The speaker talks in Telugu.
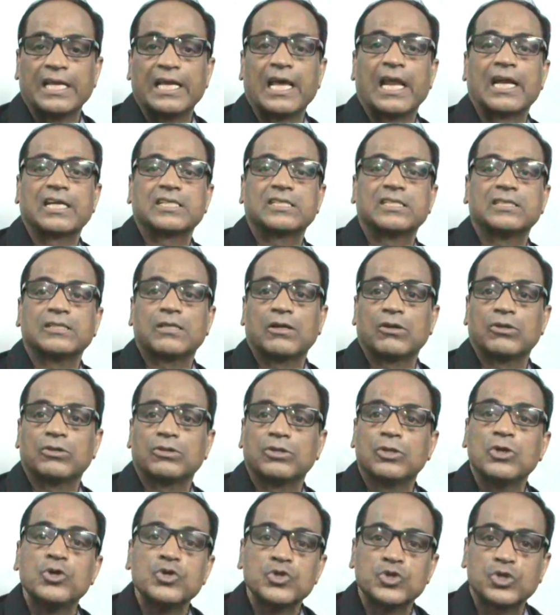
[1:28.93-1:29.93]
ఎలక్షన్ తర్వాత
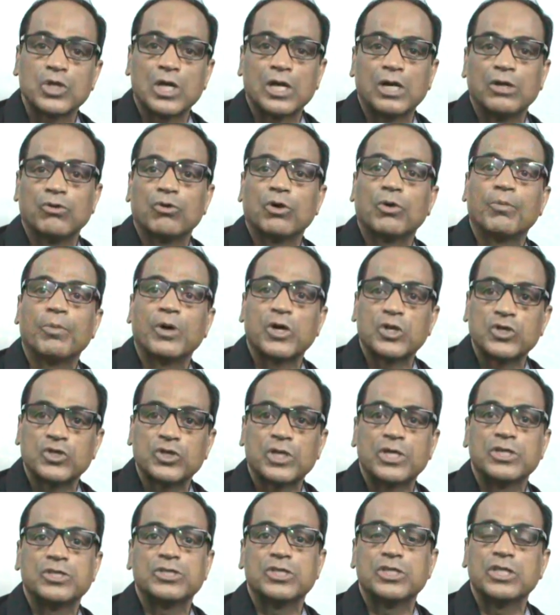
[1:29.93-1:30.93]
తీరుస్తానని ఒక భరోసా
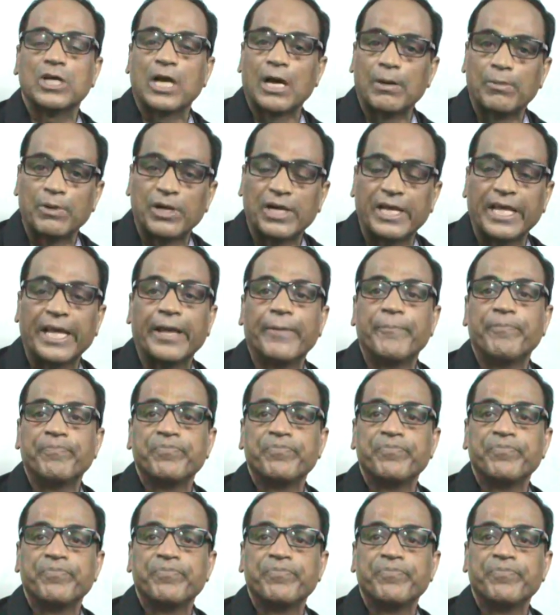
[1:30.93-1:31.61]
ఇచ్చింది కాబట్టి